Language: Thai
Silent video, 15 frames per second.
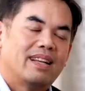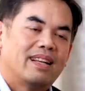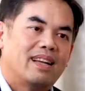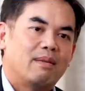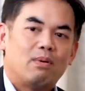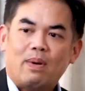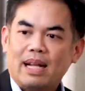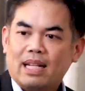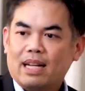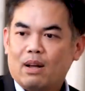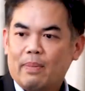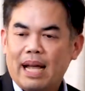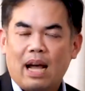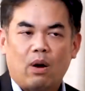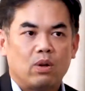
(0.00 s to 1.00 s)
นะเพราะว่าถ้าเรา
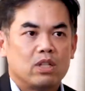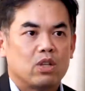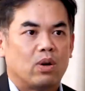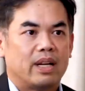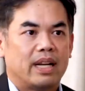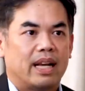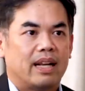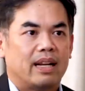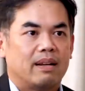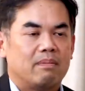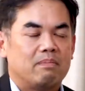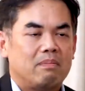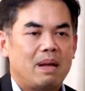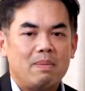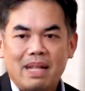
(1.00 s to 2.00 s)
ไปหาคนจนเนี่ย
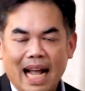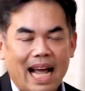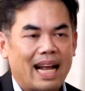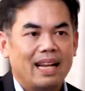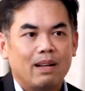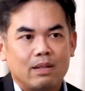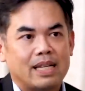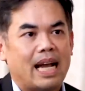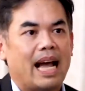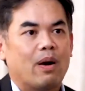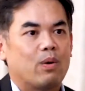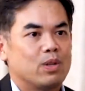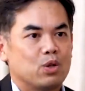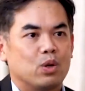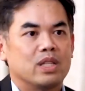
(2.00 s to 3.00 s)
ไม่มีทางที่เราจะหา
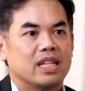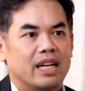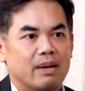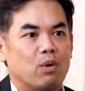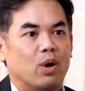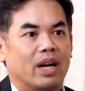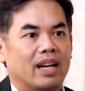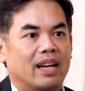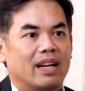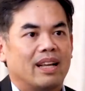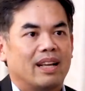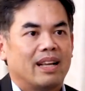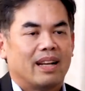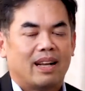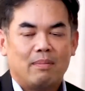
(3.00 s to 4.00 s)
คนจนเจอหมด
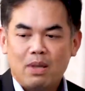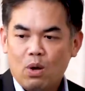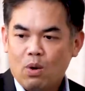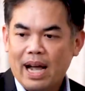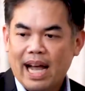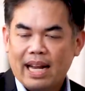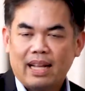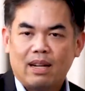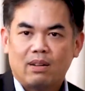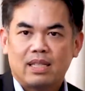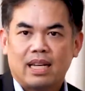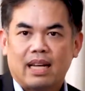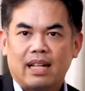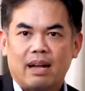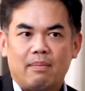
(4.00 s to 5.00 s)
งั้นมีโอกาสที่เรา
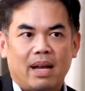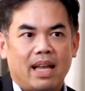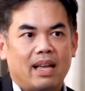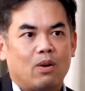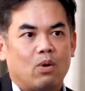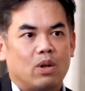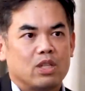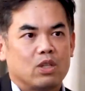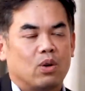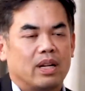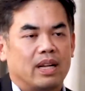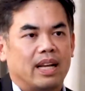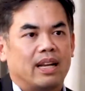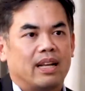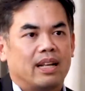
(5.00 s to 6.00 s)
จะทำให้คนจน
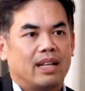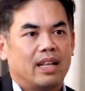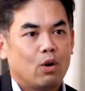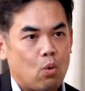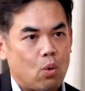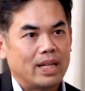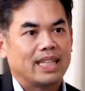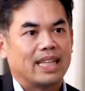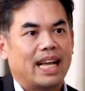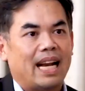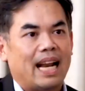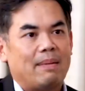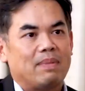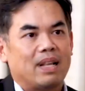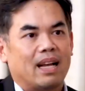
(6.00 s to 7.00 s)
เนี่ยที่ควรจะได้
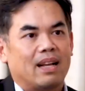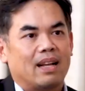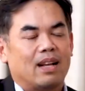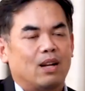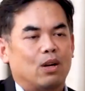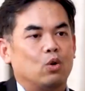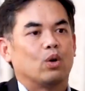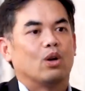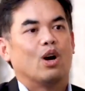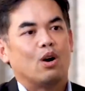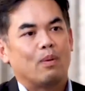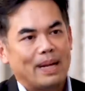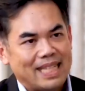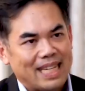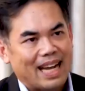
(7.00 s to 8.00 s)
รับเนี่ยหลุดออก
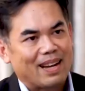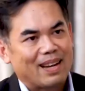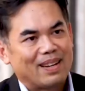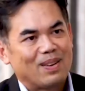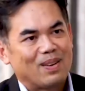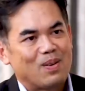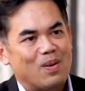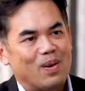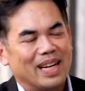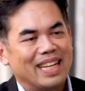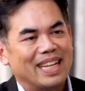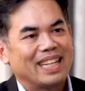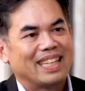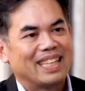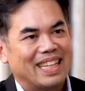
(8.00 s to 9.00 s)
ไปจากคน
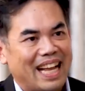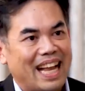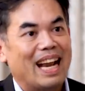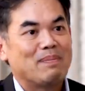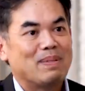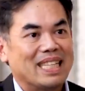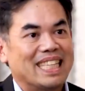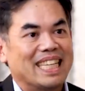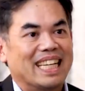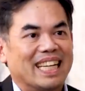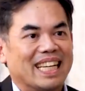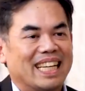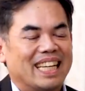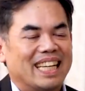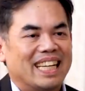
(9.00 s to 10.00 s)
ที่ได้รับจริ
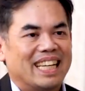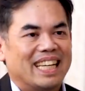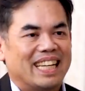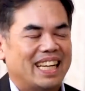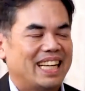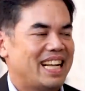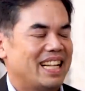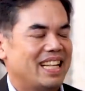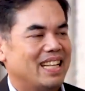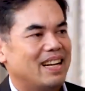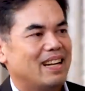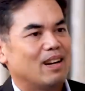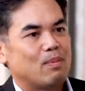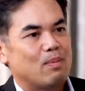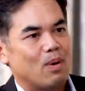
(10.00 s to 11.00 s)
งๆในขณะที่ถ้า
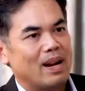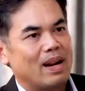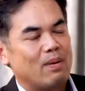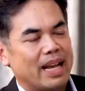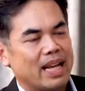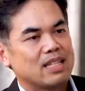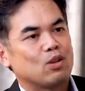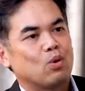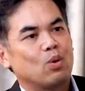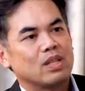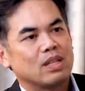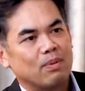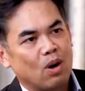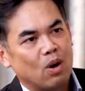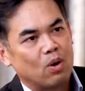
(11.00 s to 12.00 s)
เราบอกว่าเรา exclude
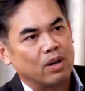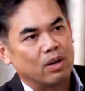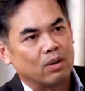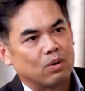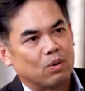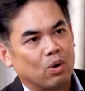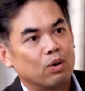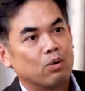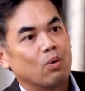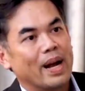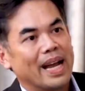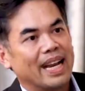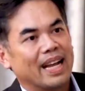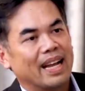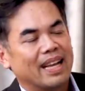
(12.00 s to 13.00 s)
เฉพาะคนคนรวย
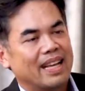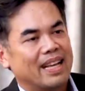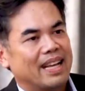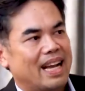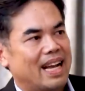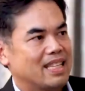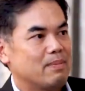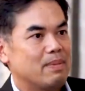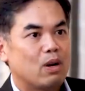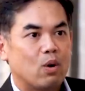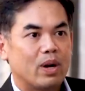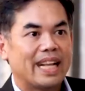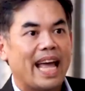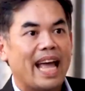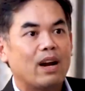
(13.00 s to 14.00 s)
เนี่ยอาจจะมีค
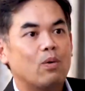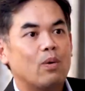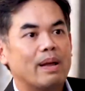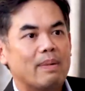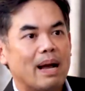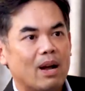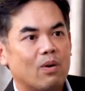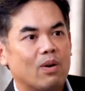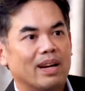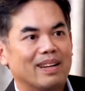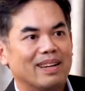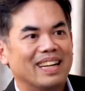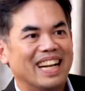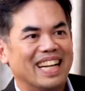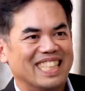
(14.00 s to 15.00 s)
นแกล้งรวยบางคน
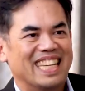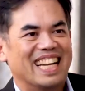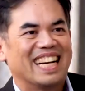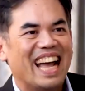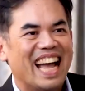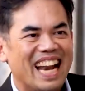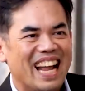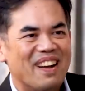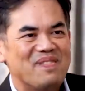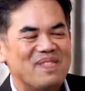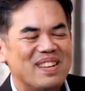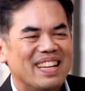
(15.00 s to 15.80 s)
อาจจะยังได้รับ